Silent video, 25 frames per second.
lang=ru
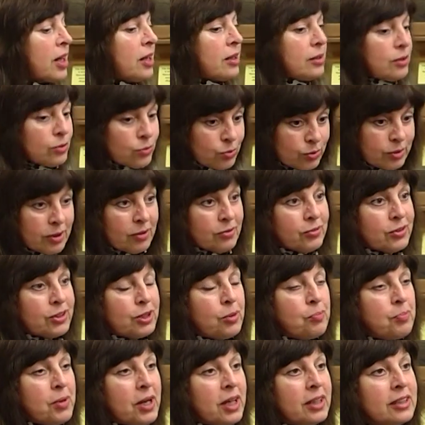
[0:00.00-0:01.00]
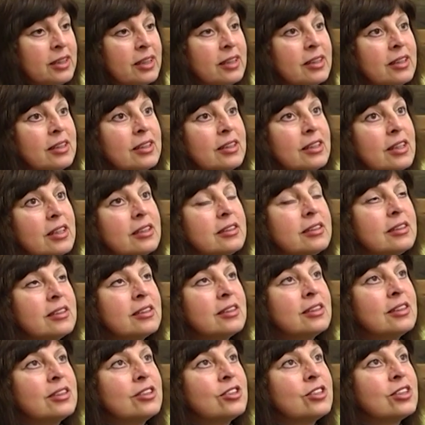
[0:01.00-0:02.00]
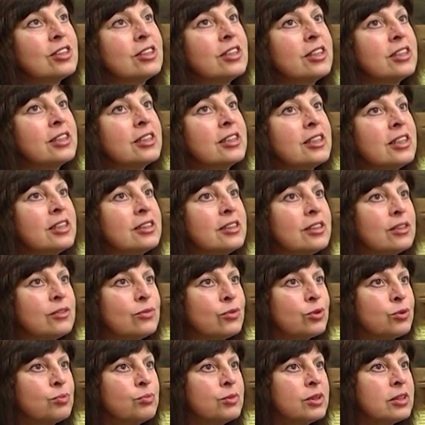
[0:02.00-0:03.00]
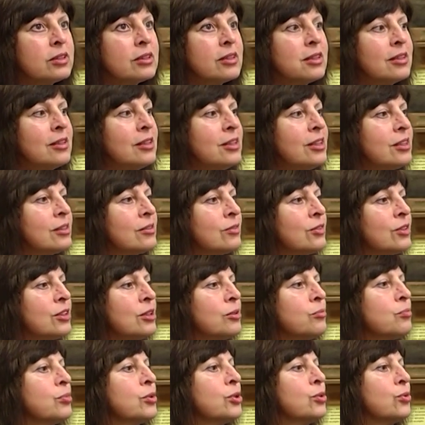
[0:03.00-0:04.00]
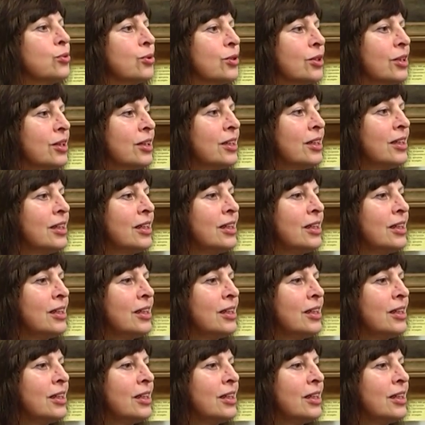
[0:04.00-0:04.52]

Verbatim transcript: Ну, там фортепиано. Я села, начала играть, и вот мы слились в этом потоке.